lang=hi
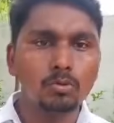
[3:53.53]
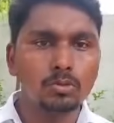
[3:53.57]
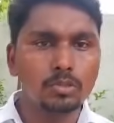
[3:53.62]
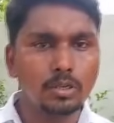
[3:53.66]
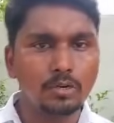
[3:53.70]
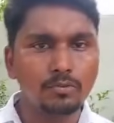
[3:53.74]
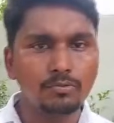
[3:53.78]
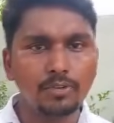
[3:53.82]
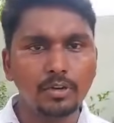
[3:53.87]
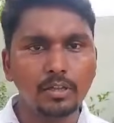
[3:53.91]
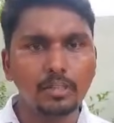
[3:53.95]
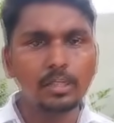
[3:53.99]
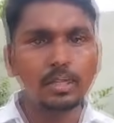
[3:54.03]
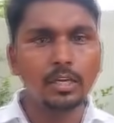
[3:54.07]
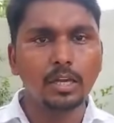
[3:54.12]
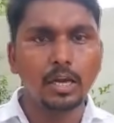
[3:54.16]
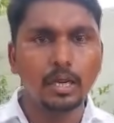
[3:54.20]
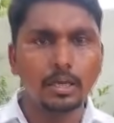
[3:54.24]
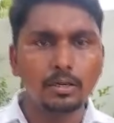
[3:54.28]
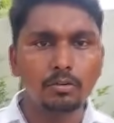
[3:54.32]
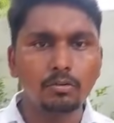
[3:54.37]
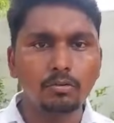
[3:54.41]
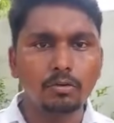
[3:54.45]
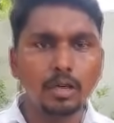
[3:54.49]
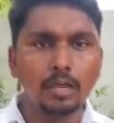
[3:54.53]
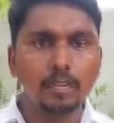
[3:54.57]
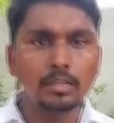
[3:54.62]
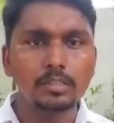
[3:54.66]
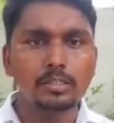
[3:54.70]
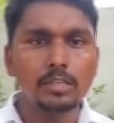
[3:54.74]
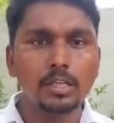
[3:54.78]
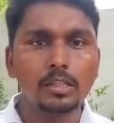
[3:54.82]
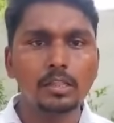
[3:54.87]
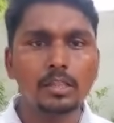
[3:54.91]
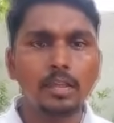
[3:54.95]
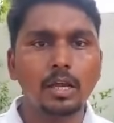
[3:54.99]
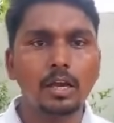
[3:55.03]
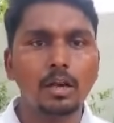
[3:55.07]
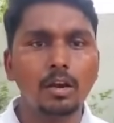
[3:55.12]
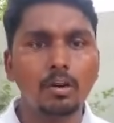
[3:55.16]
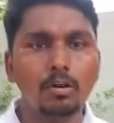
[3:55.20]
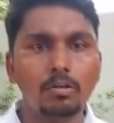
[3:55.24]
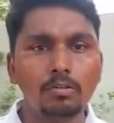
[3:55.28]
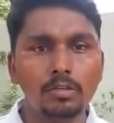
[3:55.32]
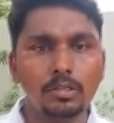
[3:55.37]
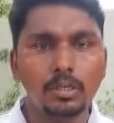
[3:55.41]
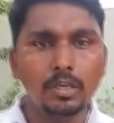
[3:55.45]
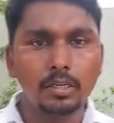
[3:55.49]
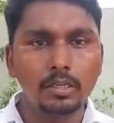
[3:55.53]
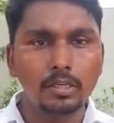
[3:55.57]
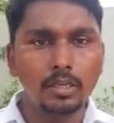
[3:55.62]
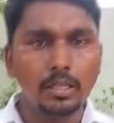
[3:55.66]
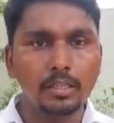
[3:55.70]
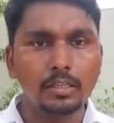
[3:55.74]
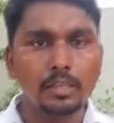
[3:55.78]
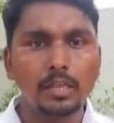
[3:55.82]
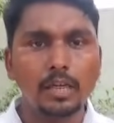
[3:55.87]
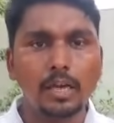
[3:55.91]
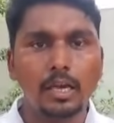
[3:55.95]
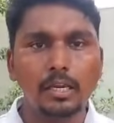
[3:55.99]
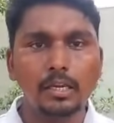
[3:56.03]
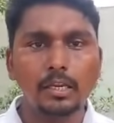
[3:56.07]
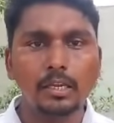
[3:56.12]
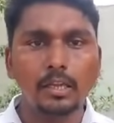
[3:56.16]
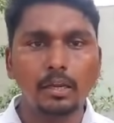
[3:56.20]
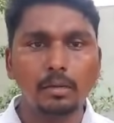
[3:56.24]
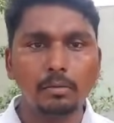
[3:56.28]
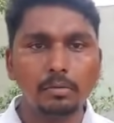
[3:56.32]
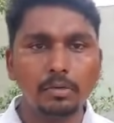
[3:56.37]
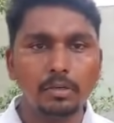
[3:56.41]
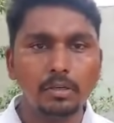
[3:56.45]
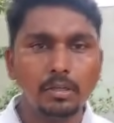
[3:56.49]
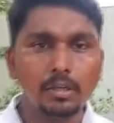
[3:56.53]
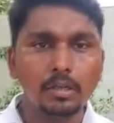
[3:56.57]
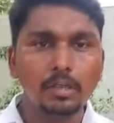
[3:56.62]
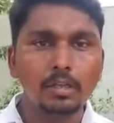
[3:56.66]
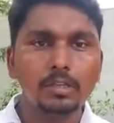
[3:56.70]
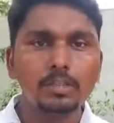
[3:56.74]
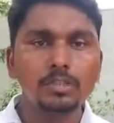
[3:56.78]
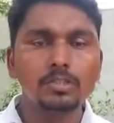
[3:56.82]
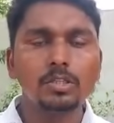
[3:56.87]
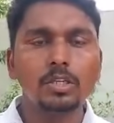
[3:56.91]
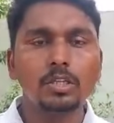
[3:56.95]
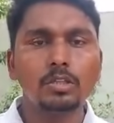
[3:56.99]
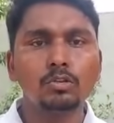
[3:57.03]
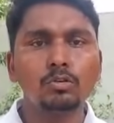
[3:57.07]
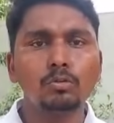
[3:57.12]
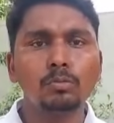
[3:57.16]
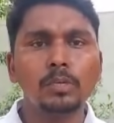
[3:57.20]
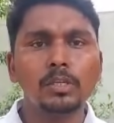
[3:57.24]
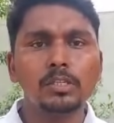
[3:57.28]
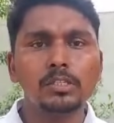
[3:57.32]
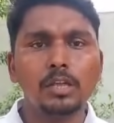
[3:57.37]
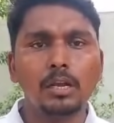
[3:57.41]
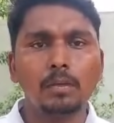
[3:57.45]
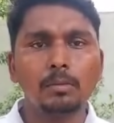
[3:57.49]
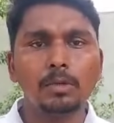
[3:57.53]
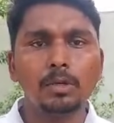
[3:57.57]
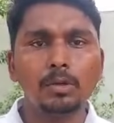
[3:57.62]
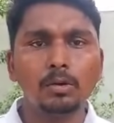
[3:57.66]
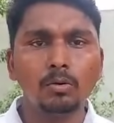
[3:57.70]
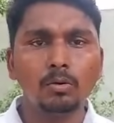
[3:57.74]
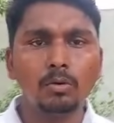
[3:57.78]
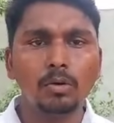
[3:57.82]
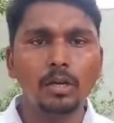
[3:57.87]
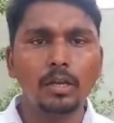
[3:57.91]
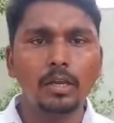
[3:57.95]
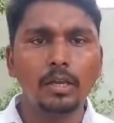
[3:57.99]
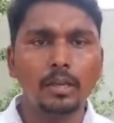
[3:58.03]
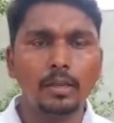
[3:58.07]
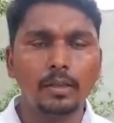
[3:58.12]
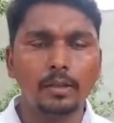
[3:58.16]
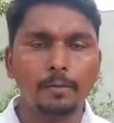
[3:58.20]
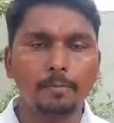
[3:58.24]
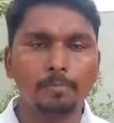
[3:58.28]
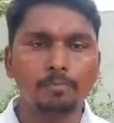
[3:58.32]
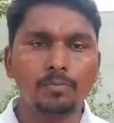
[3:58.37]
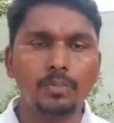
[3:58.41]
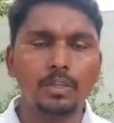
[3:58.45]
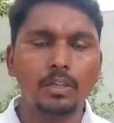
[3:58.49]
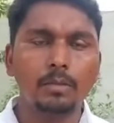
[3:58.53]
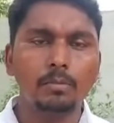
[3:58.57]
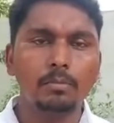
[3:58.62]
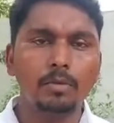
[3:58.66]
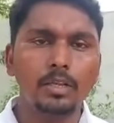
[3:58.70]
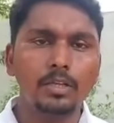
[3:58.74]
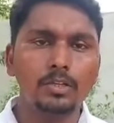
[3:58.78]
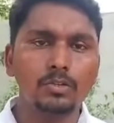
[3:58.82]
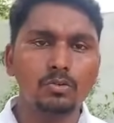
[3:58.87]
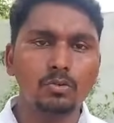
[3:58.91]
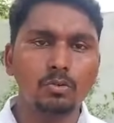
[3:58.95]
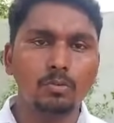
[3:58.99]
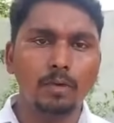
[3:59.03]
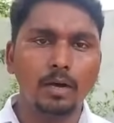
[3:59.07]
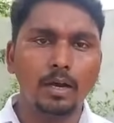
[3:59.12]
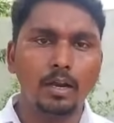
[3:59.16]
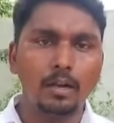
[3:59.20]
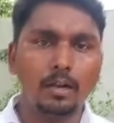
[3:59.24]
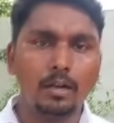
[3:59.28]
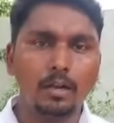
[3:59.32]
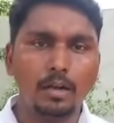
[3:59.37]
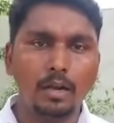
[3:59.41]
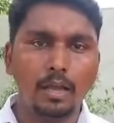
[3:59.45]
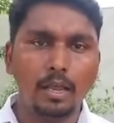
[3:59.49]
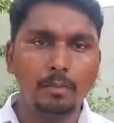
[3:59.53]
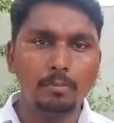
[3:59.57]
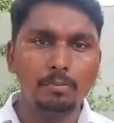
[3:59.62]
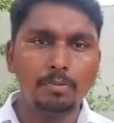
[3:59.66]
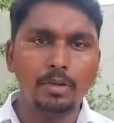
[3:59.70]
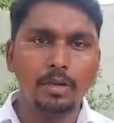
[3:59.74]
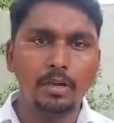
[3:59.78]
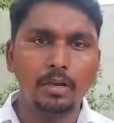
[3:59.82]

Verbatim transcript: सिर्फ अधिकारियों का ही चलता है और यही अधिकारी अब जदयू में शामिल हो रहे हैं कमलेश कुमार लाइव बिहार